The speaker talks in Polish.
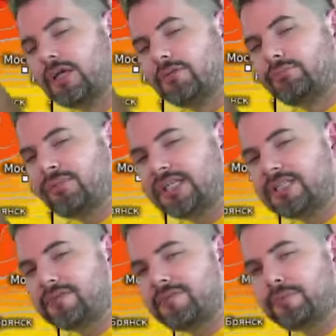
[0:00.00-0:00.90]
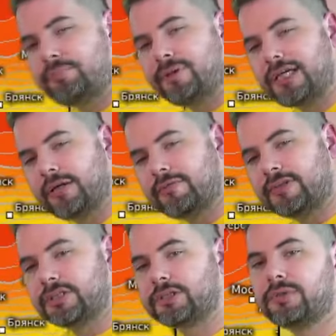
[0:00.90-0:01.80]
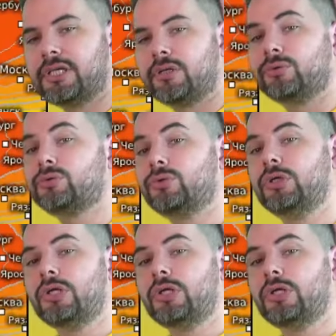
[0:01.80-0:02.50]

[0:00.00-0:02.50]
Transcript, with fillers: będzie wypychał w naszym kierunku